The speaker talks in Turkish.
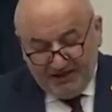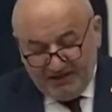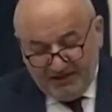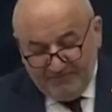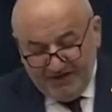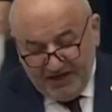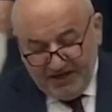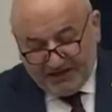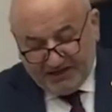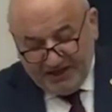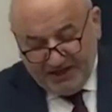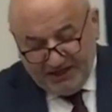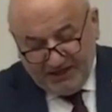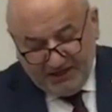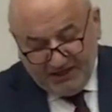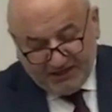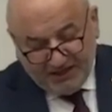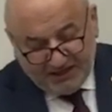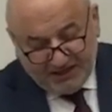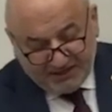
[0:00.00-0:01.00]
22
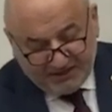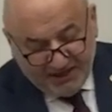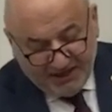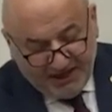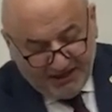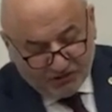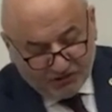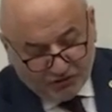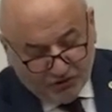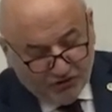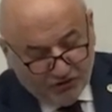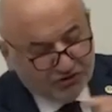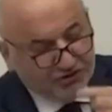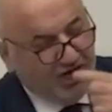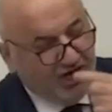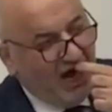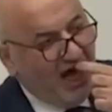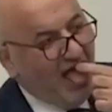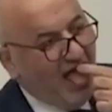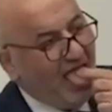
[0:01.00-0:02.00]
yıllık iktidarı
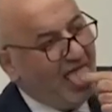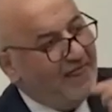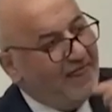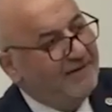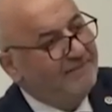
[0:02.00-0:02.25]
sonunca